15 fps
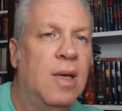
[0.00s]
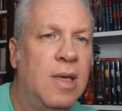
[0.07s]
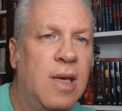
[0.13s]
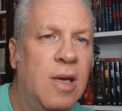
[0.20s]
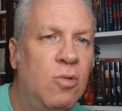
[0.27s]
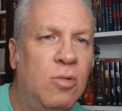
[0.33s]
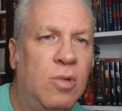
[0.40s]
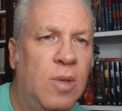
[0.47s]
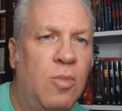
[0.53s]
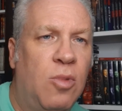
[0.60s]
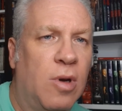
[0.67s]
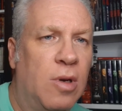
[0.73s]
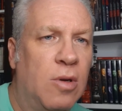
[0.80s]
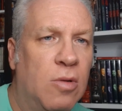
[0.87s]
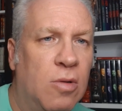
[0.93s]
y era un
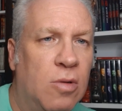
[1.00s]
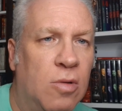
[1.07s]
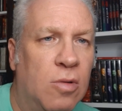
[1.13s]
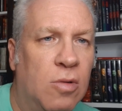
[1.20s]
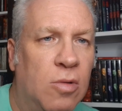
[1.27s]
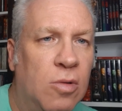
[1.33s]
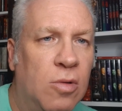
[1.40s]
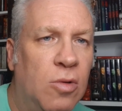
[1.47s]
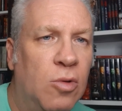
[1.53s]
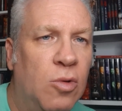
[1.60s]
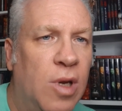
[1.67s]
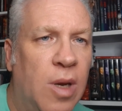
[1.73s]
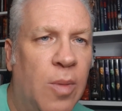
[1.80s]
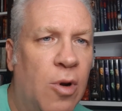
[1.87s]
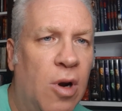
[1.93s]
tipo que no,
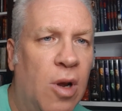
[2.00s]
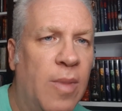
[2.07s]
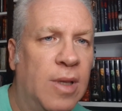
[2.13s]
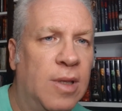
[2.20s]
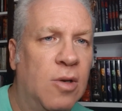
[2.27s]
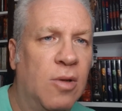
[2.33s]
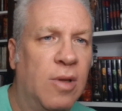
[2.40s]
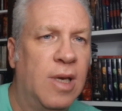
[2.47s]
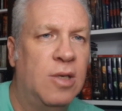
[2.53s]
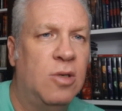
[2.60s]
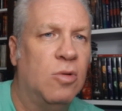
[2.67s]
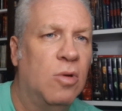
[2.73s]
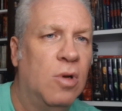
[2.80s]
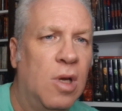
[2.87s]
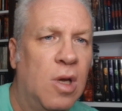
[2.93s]
no era problemático. De
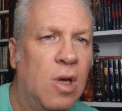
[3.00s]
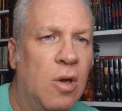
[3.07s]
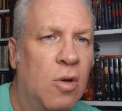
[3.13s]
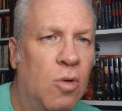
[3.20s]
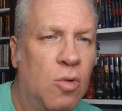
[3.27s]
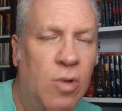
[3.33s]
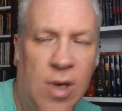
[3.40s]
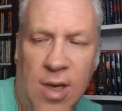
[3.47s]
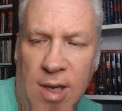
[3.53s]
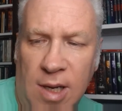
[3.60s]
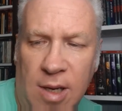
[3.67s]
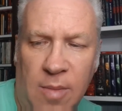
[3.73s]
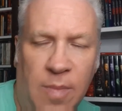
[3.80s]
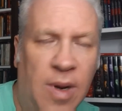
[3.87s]
hecho, una